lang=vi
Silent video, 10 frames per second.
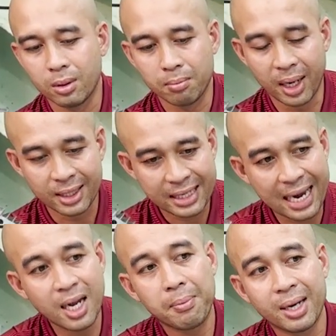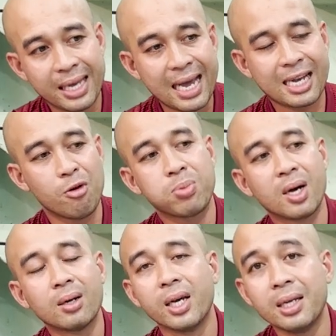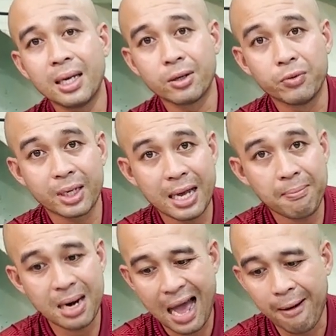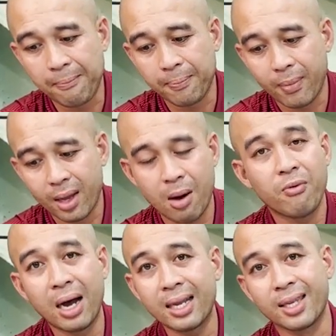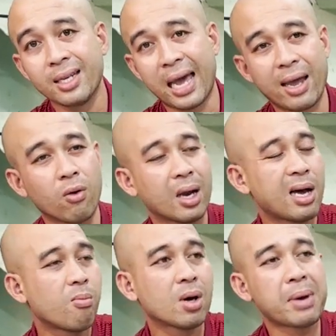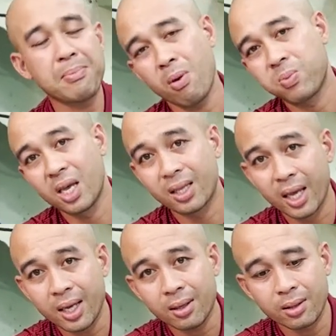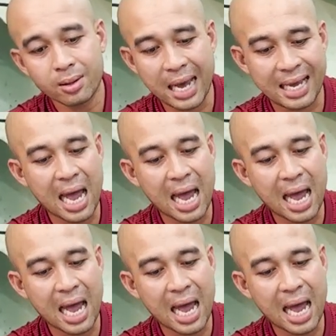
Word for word: Mình sấy lên mình gia công cơ khí là người Việt Nam làm, không phải là chính hãng hoặc không có máy móc tiên tiến. Đại